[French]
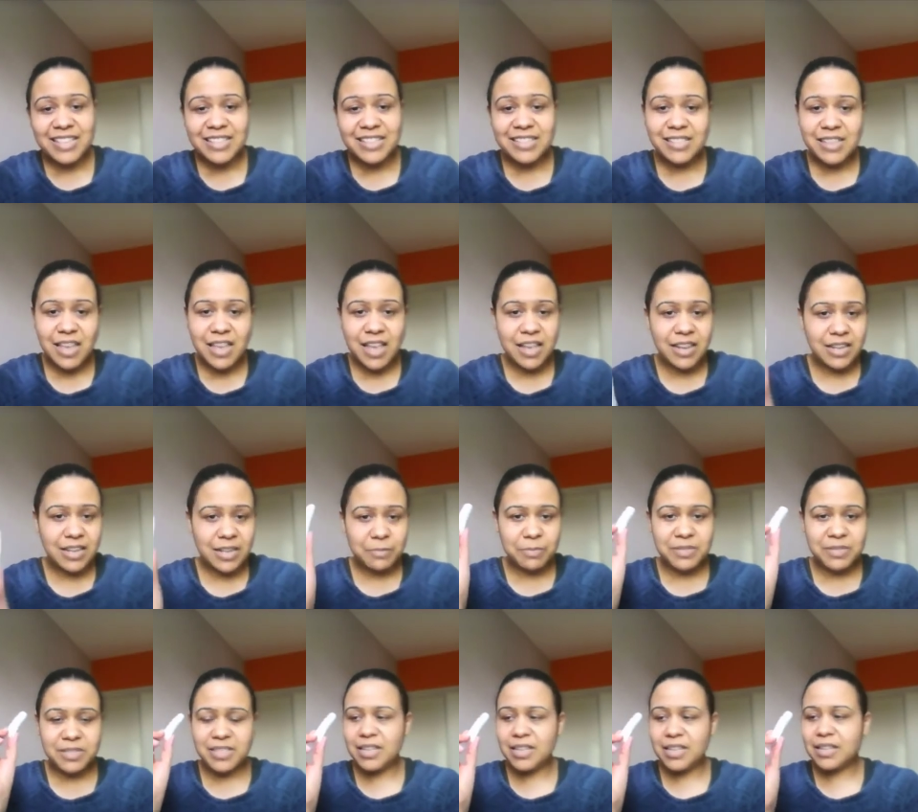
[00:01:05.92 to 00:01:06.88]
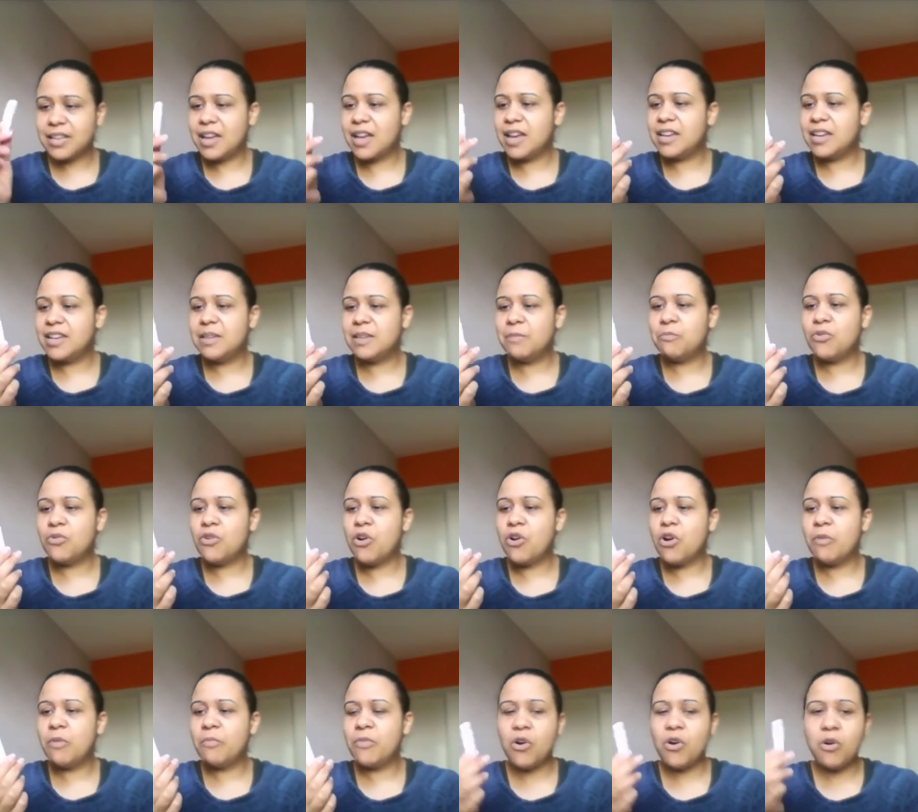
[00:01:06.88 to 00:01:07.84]
C'est un lipstick, un lip
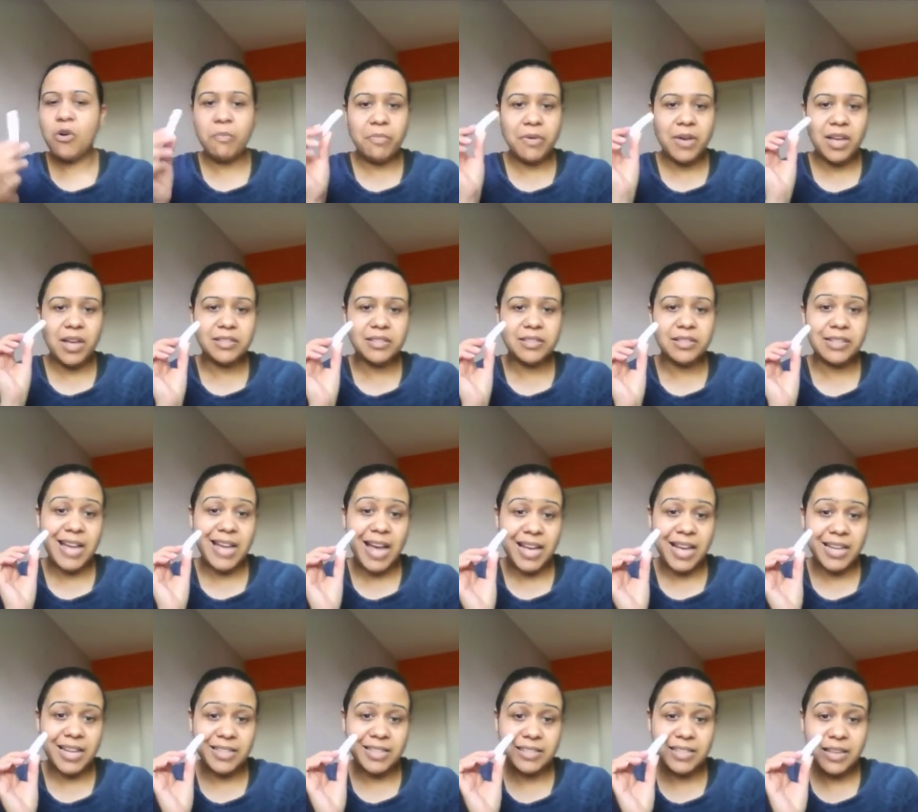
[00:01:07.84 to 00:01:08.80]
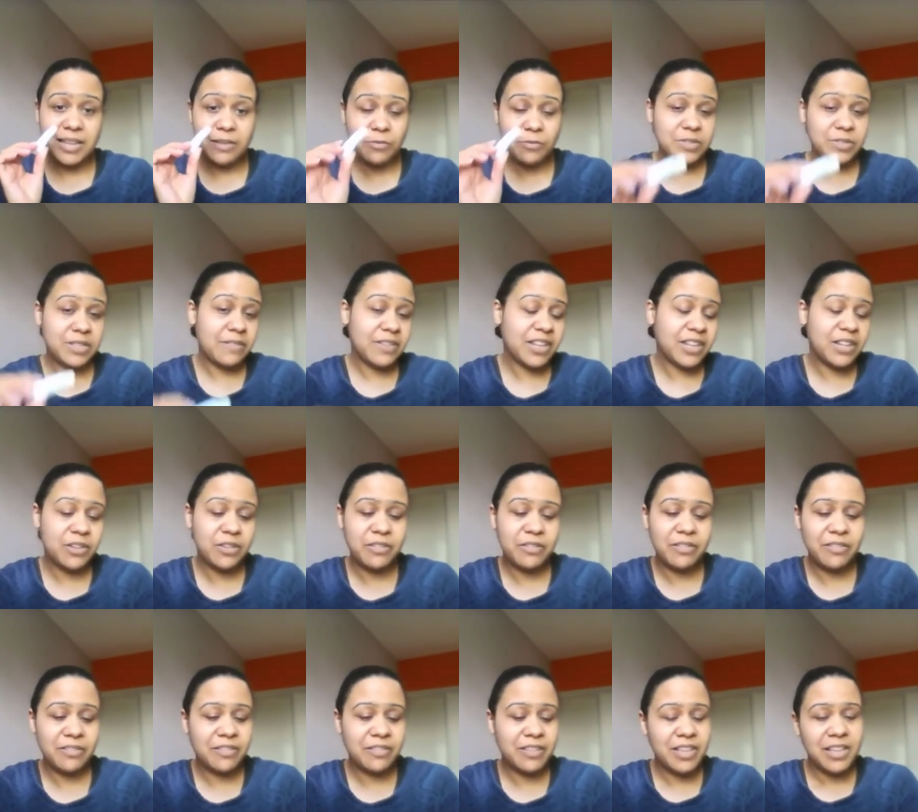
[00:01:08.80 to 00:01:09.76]
balm au beurre de karité. Vous savez
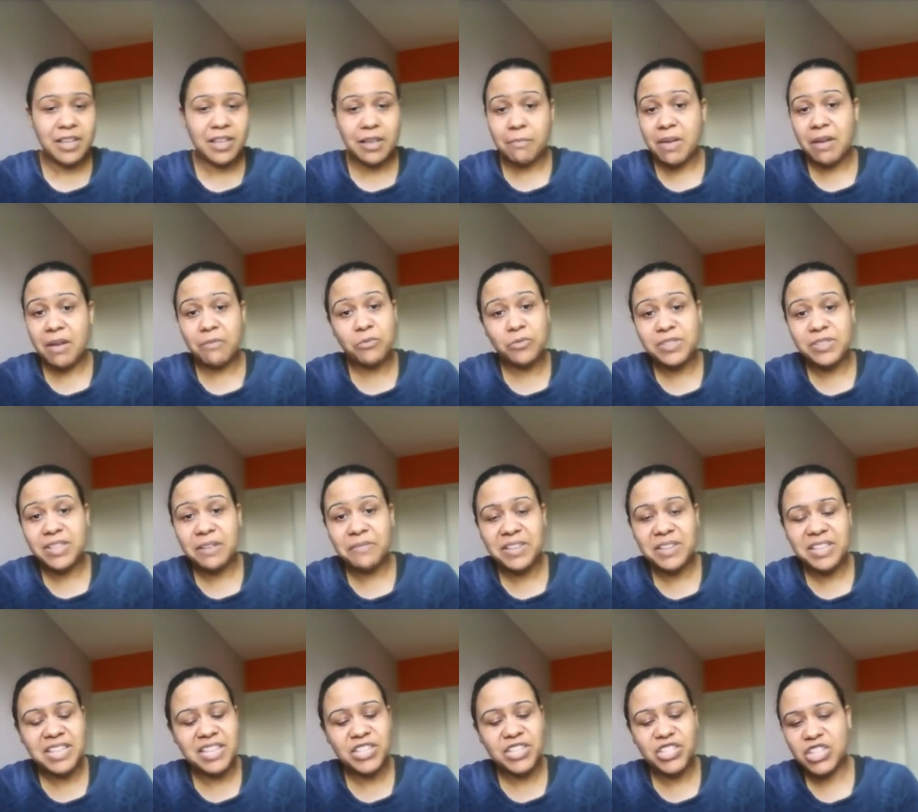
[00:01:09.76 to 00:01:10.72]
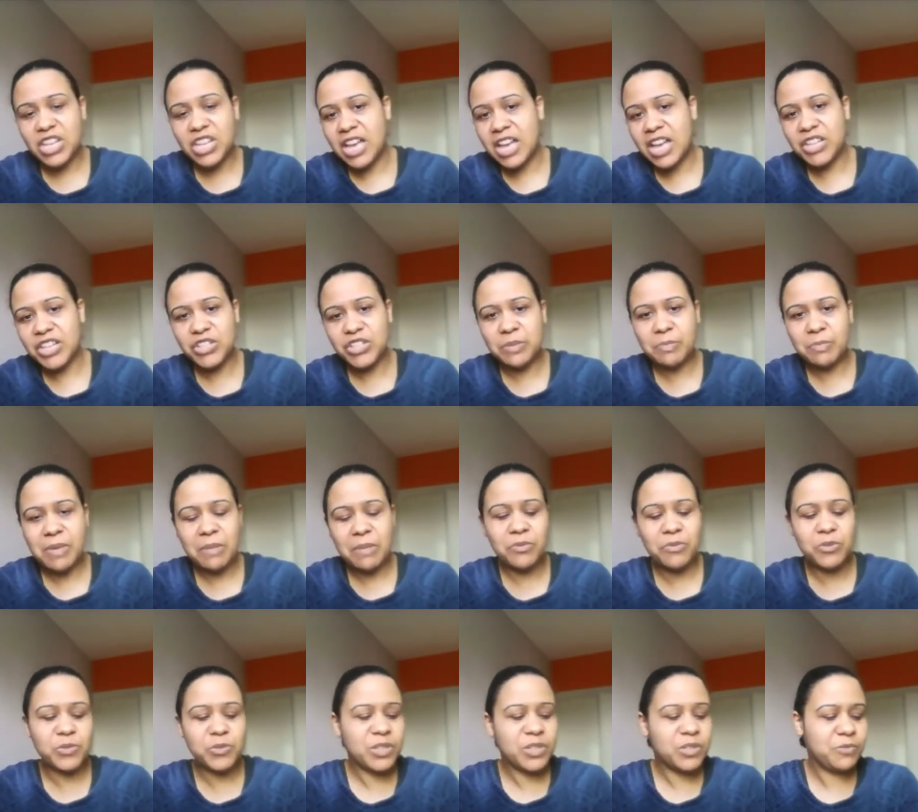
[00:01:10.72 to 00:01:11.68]
que, bah, vous savez déjà, j'ai pas
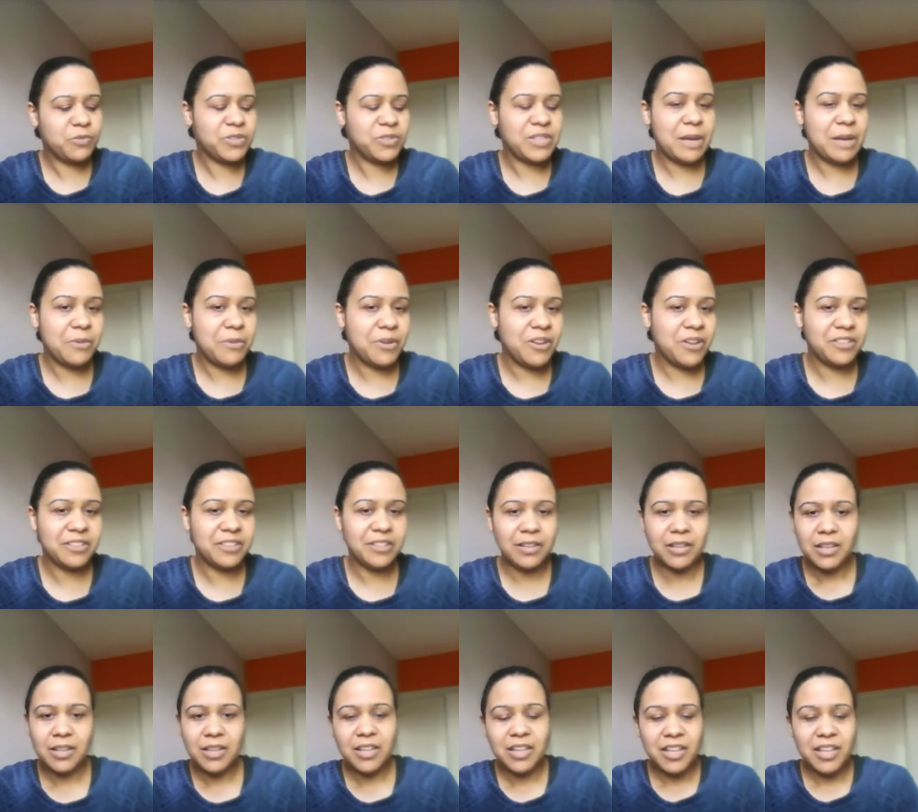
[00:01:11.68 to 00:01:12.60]
besoin de vous apprendre.